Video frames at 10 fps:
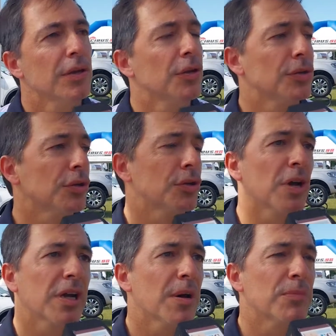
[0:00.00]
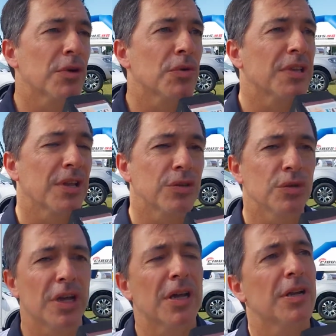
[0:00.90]
Nosotros acá por nuestra
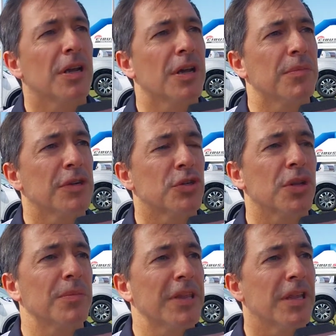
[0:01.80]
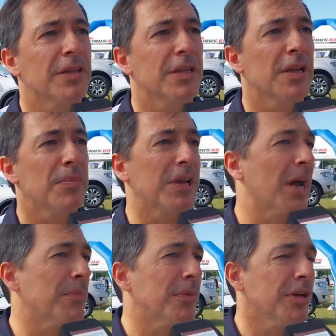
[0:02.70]
zona la mayor demanda la tienen las
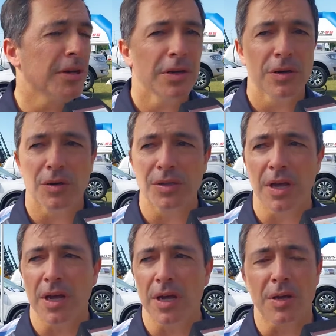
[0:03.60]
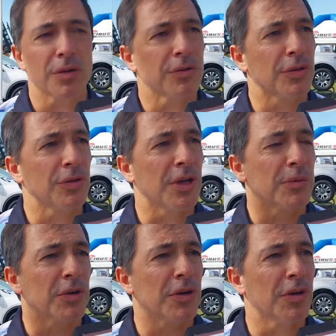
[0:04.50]
pick-up, o sea, nosotros
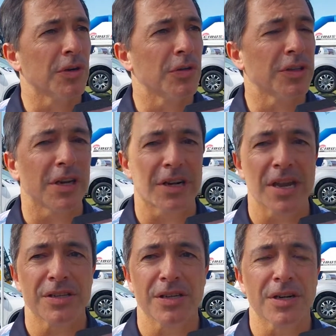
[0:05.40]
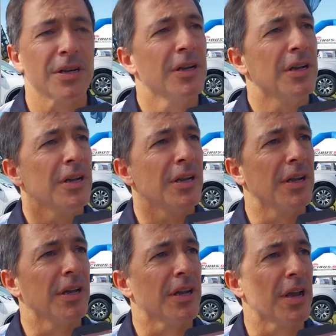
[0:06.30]
tenemos nuestra Ranger,
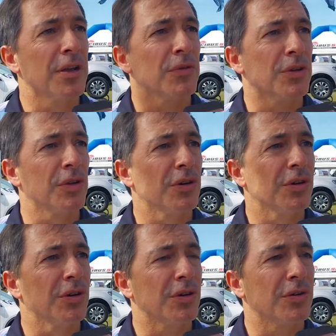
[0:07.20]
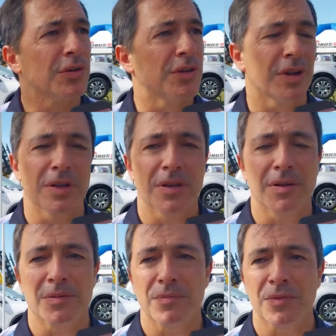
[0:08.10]
que es nuestro,
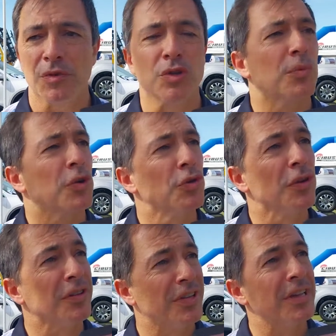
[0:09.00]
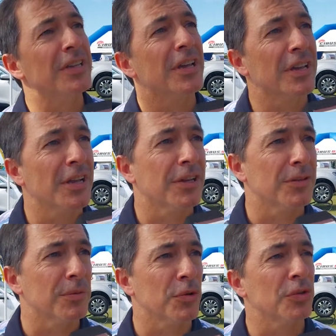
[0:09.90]
nuestra, nuestro producto insignia y es el que
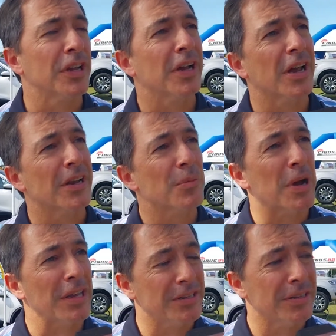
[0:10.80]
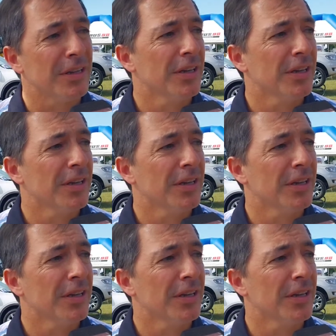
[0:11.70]
se produce acá en el país